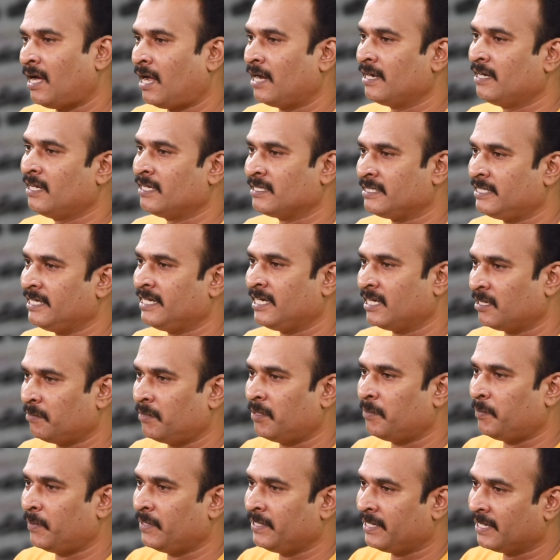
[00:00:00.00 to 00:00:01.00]
அண்ணா
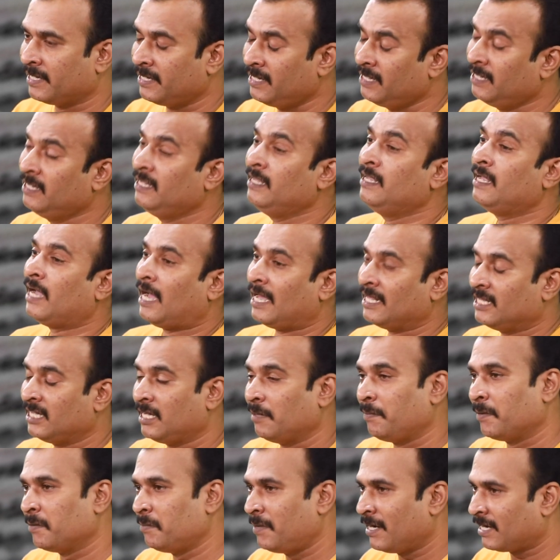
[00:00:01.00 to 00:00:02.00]
சீக்கிரமாக போயிட்டார்
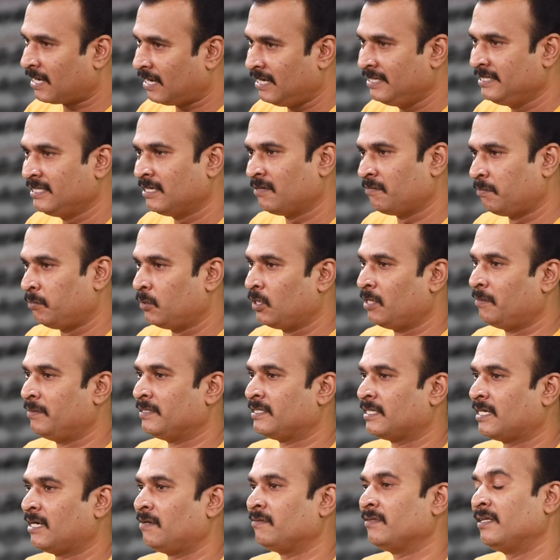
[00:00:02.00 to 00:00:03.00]
அதுக்கப்புறமா கலைஞர்
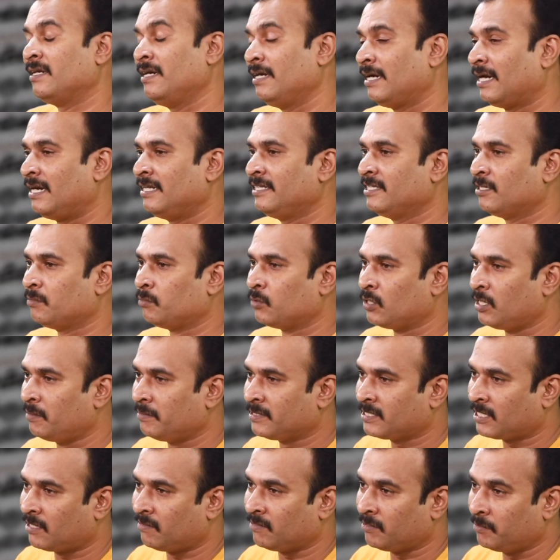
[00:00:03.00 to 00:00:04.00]
முதலமைச்சராக வந்தார் கலைஞர்
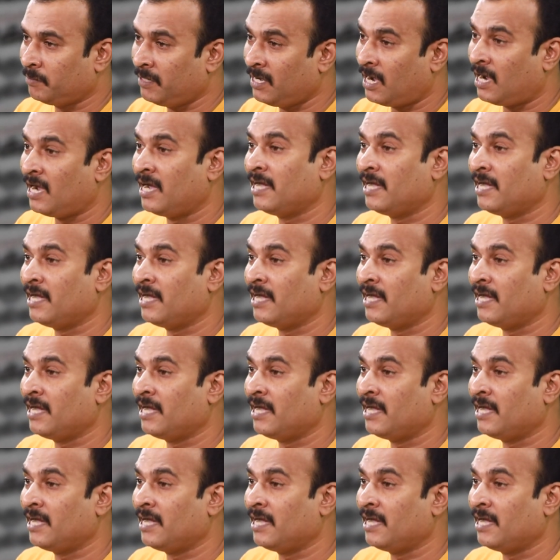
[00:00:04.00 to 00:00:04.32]
முதலமைச்சராக வந்தமே